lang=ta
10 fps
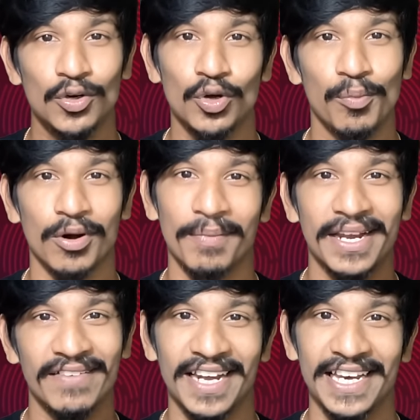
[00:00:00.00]
டூர் போகிற
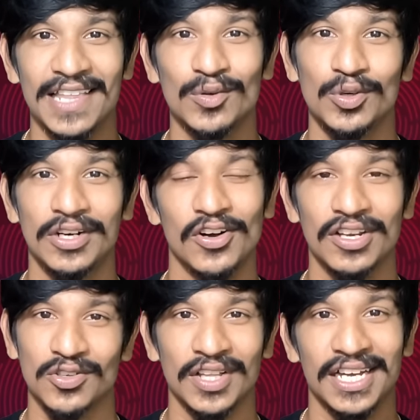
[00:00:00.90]
மாதிரி வேற எங்கேயாவது ஊருக்கோ
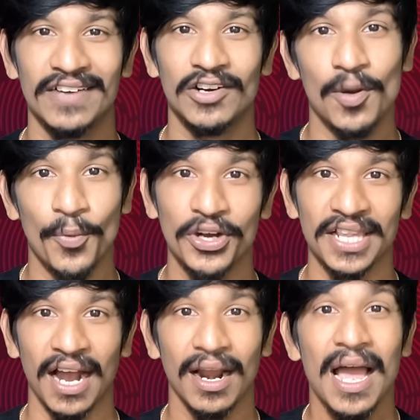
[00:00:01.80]
இல்லை சொந்தக்காரங்க வீட்டுக்கோ
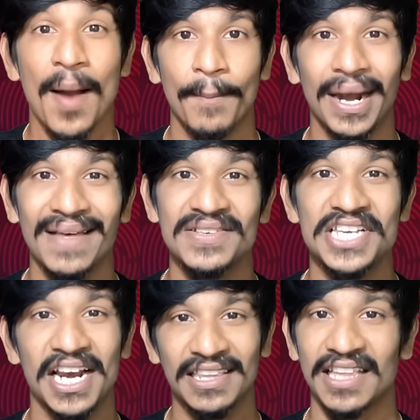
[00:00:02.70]
போயிருந்தாங்கன்னா பல
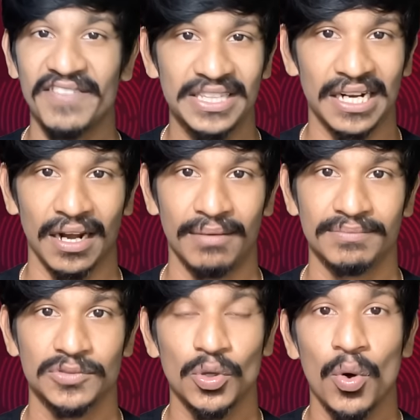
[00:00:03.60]
விஷயங்களை தவிர்த்துக்கலாம்
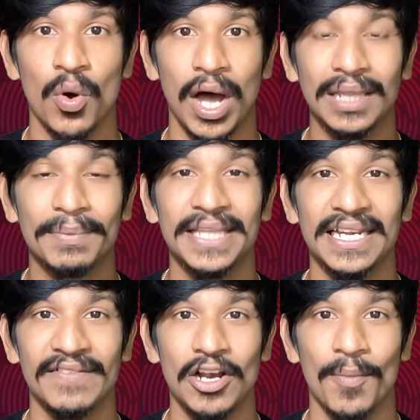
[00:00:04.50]
ஸோ அதை பற்றி
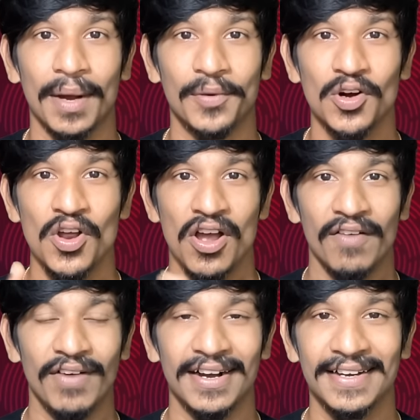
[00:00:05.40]
தான் இந்த வீடியோவில் பார்க்க போகிறோம்
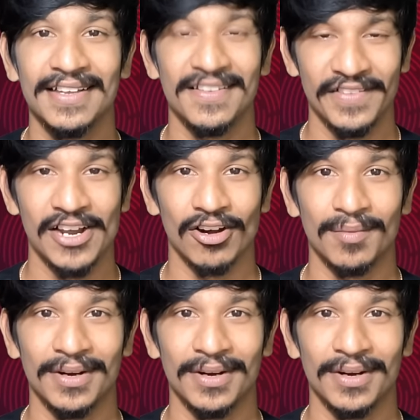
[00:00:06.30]
வாங்க வீடியோக்குள்ளே